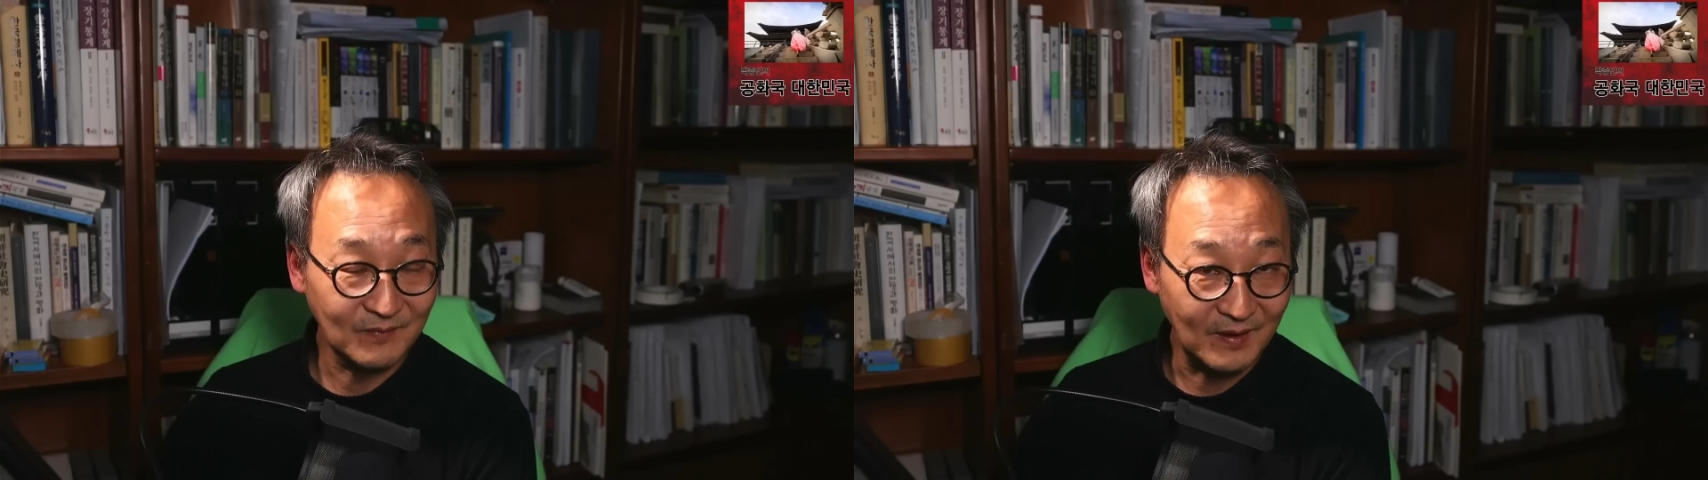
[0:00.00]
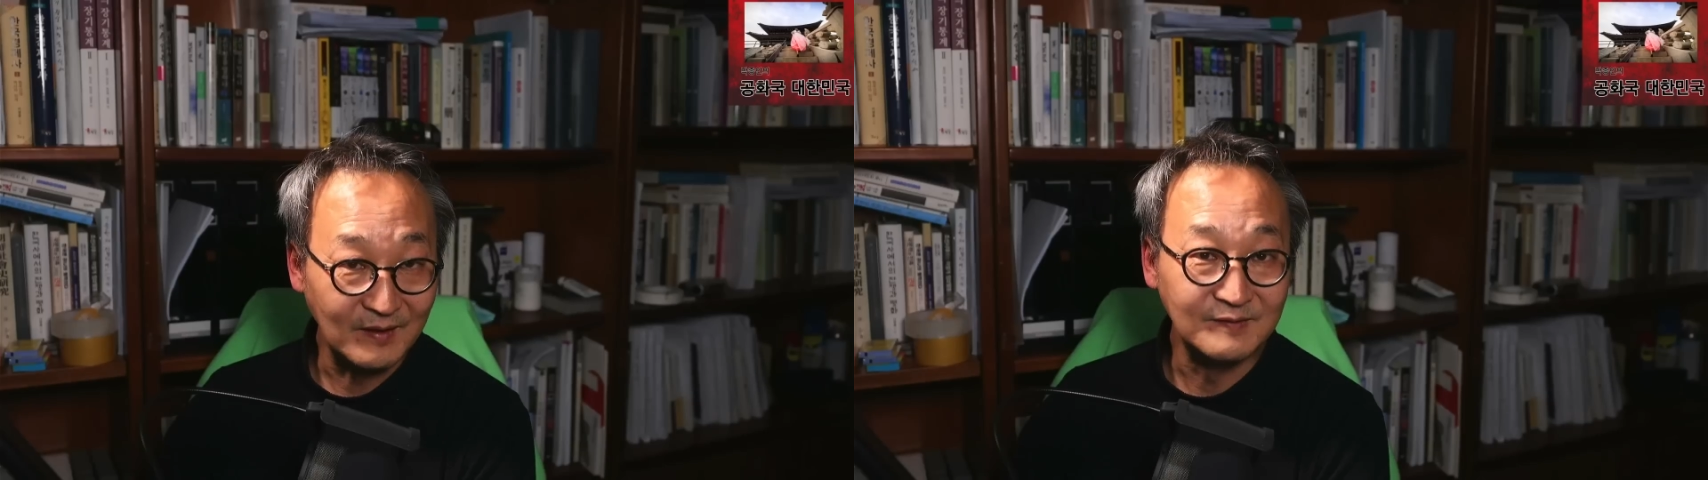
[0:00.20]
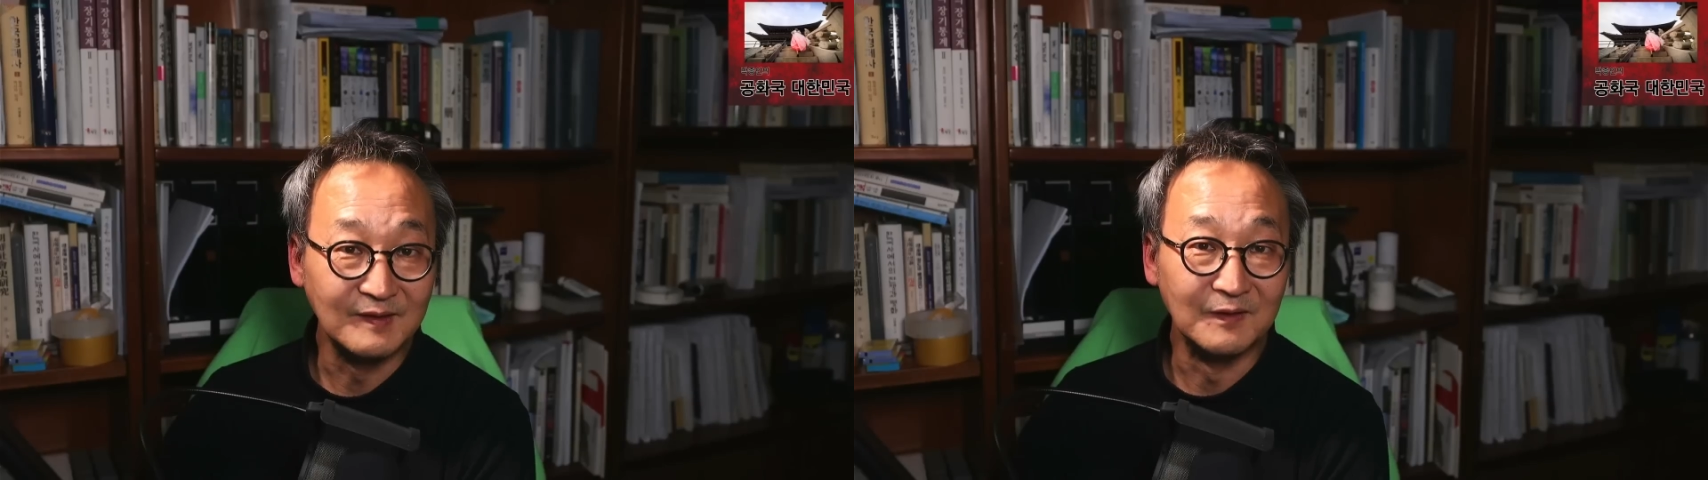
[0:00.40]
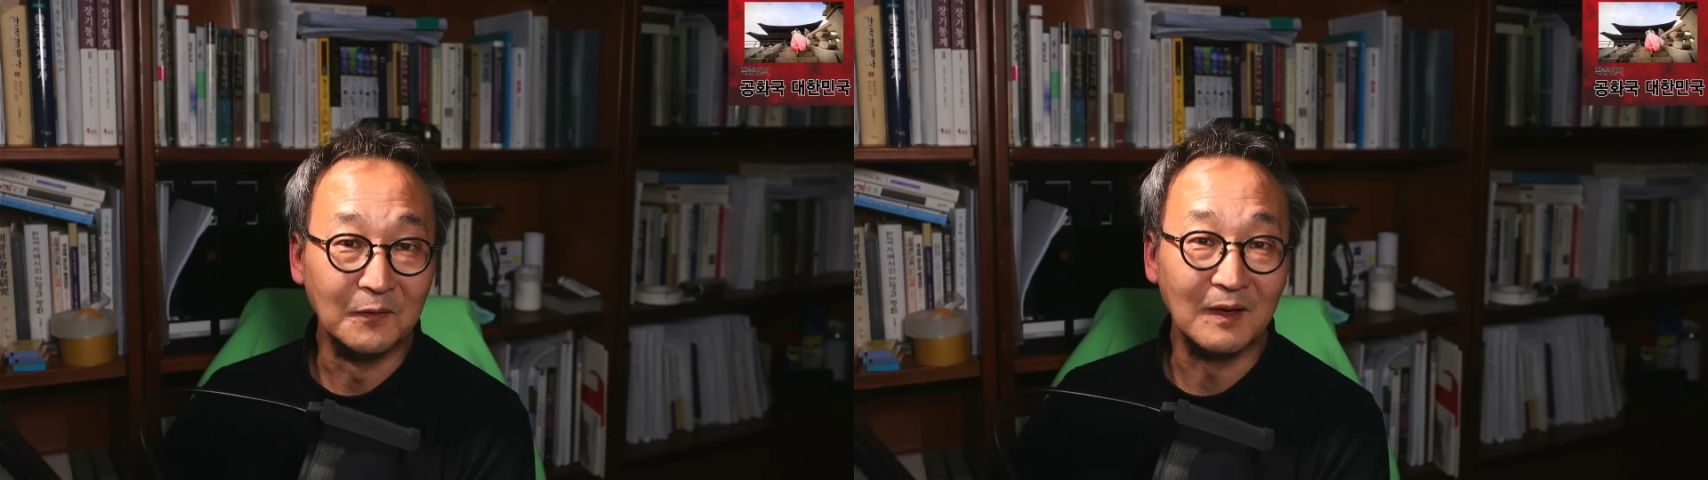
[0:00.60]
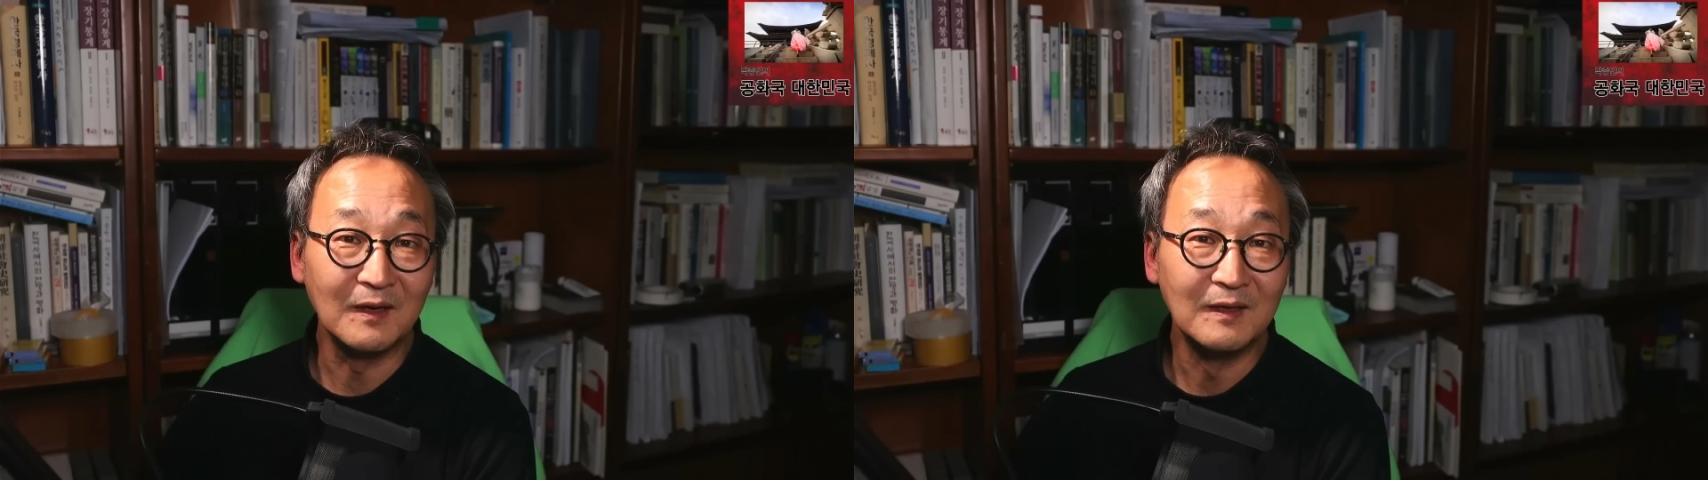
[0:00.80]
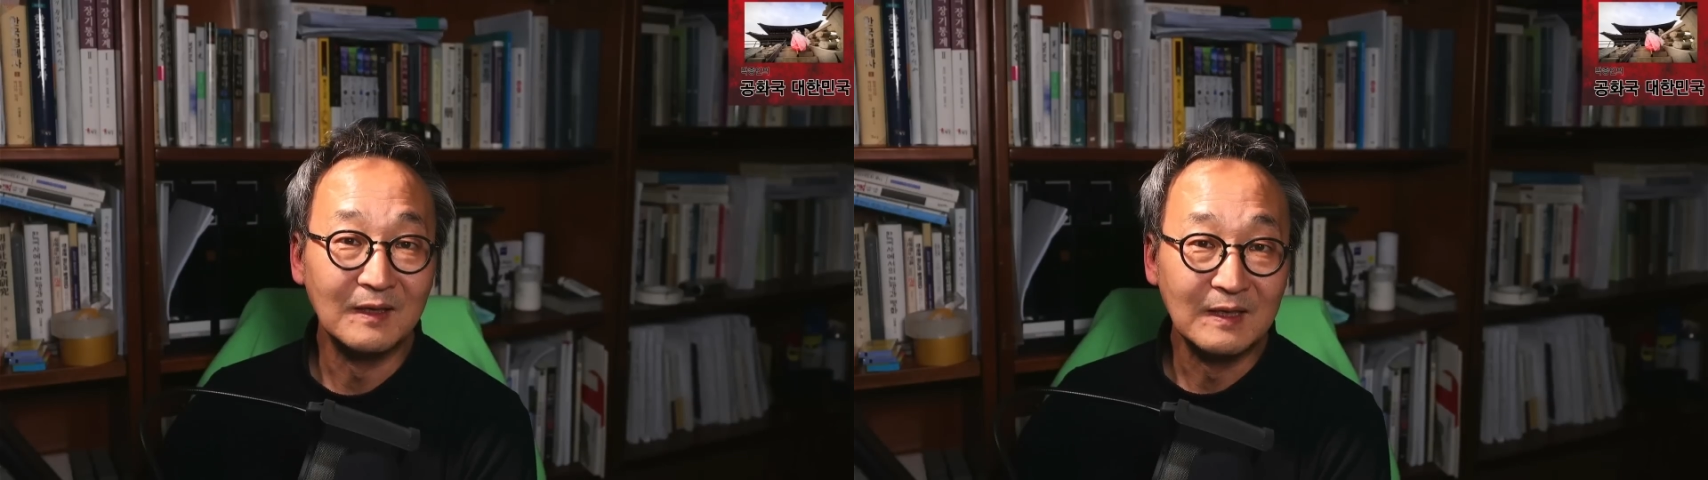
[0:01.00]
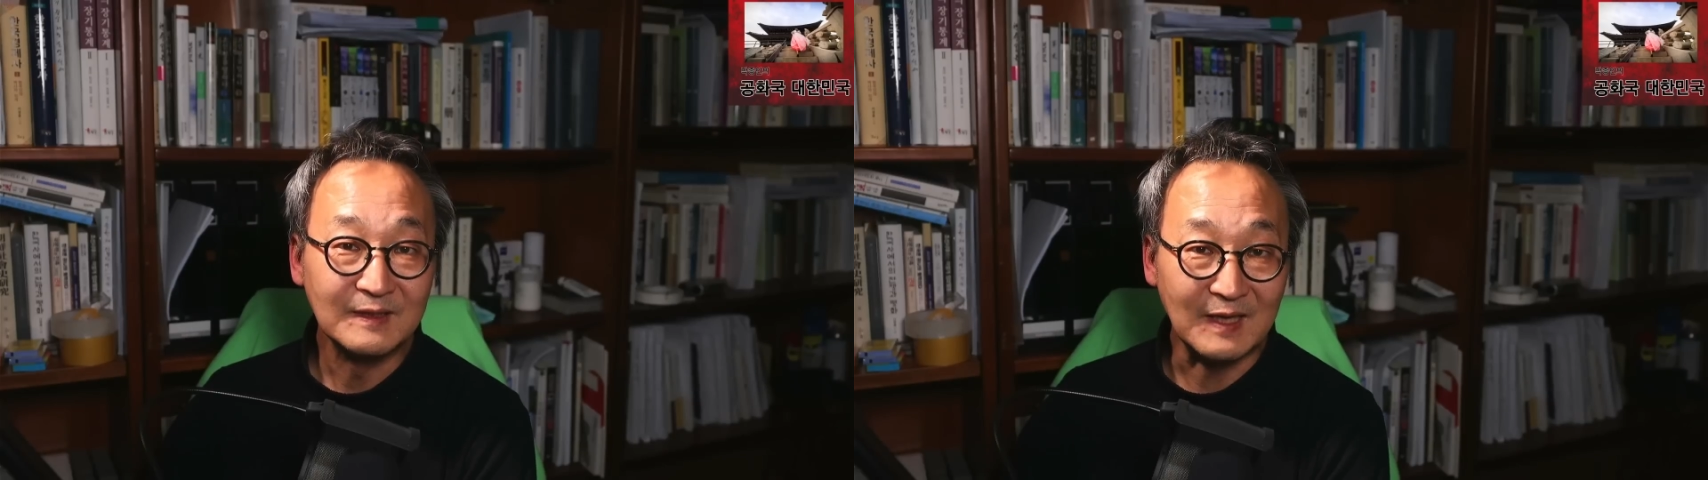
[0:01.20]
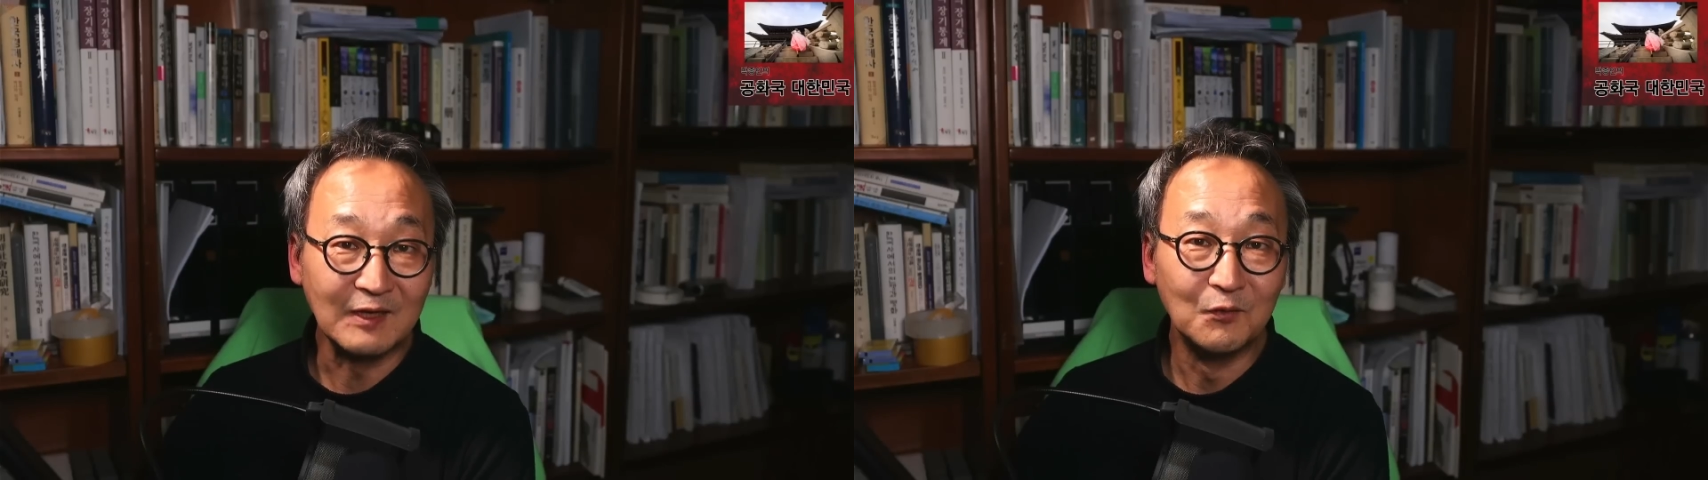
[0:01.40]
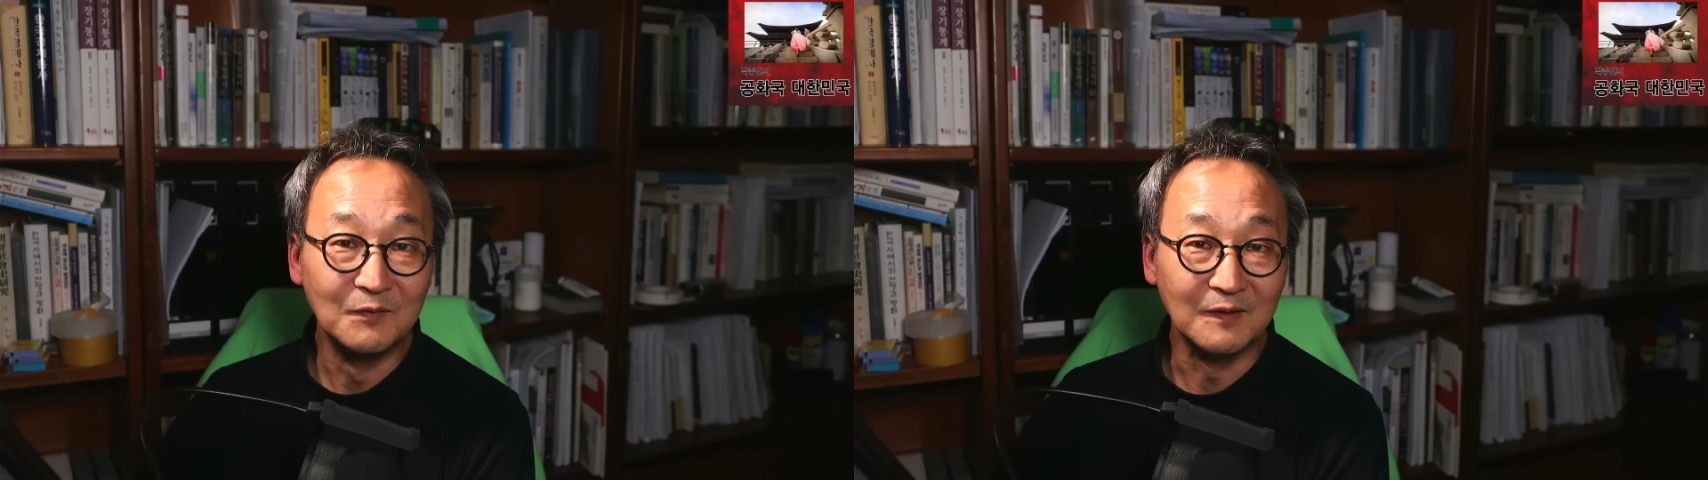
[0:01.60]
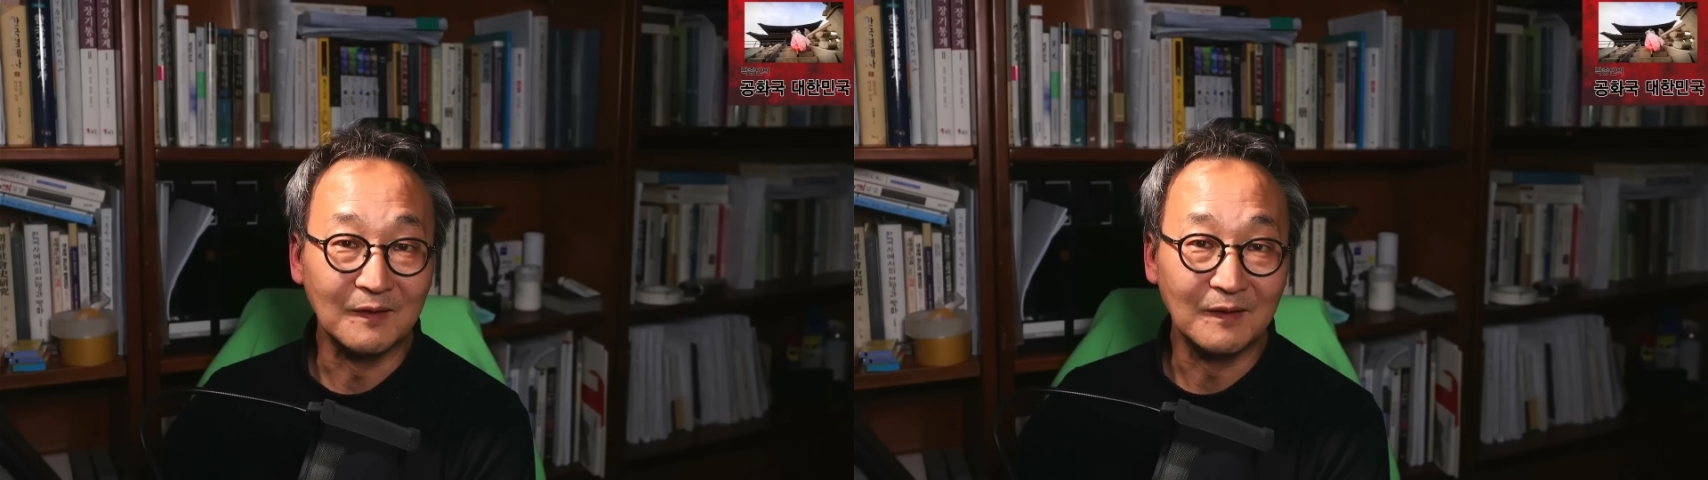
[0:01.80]
엔지니어와
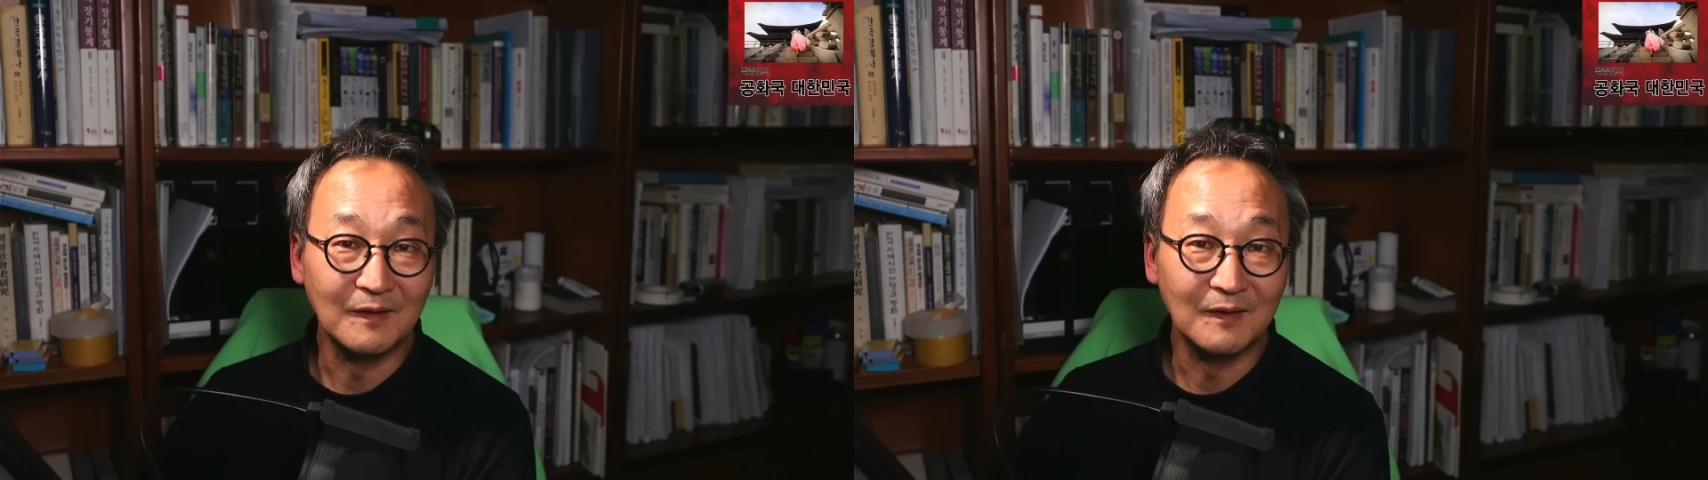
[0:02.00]
상놈들이